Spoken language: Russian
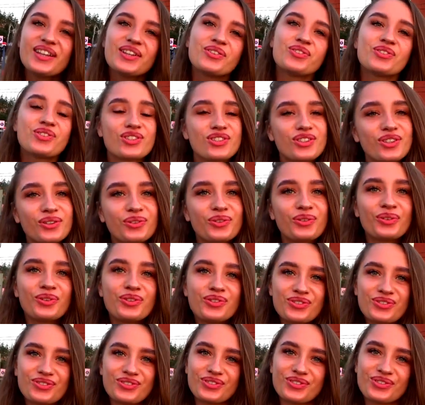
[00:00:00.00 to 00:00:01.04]
ну, здесь такой
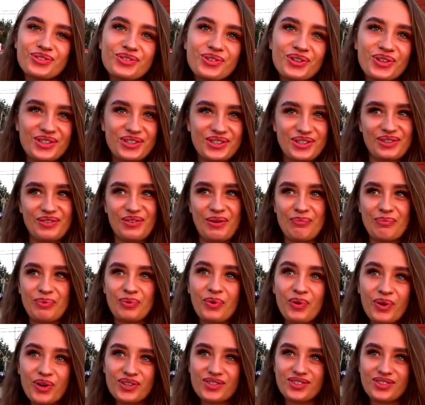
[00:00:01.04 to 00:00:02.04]
очень скользкий вопрос.